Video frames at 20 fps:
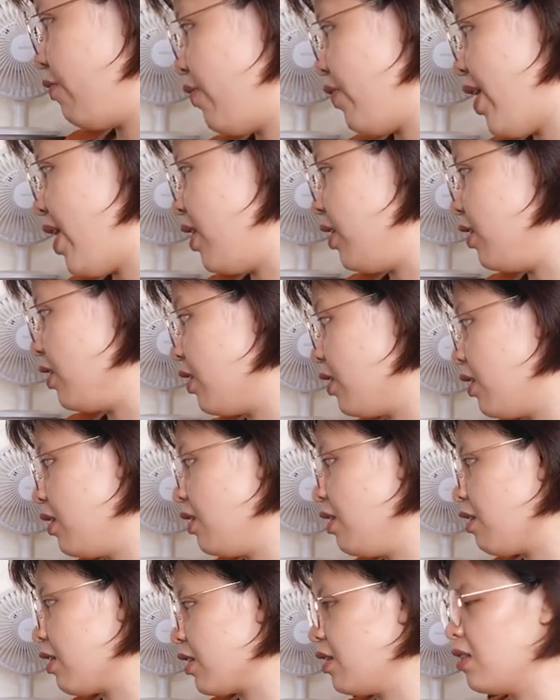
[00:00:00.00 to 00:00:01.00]
về lịch
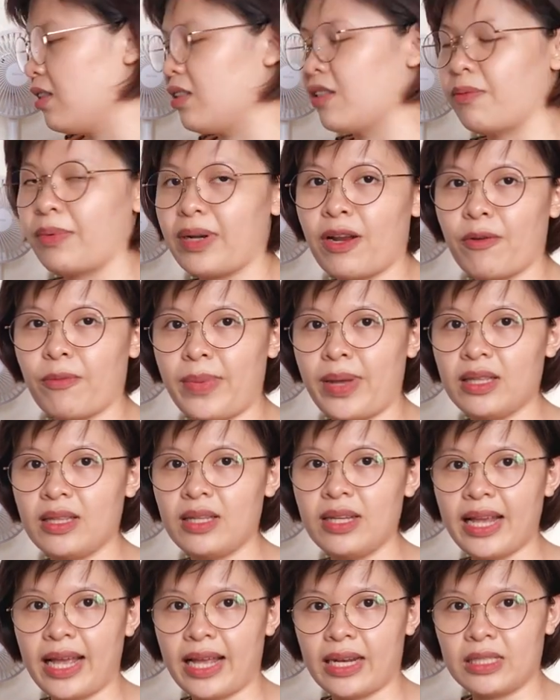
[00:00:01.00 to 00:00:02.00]
sử là người mà đọc bản
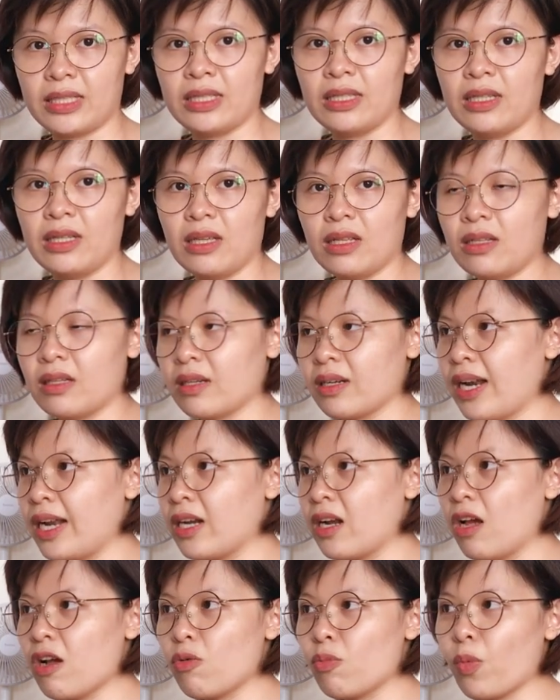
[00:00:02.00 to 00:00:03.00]
tiếng Anh ra
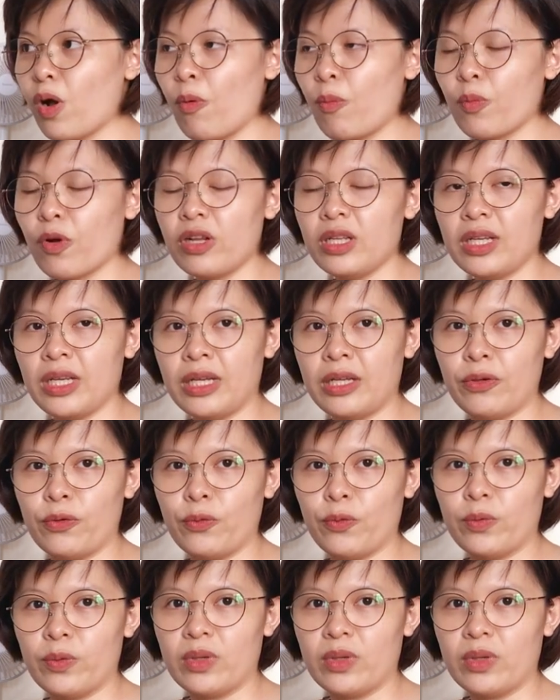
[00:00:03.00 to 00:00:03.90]
nó cũng không có nhiều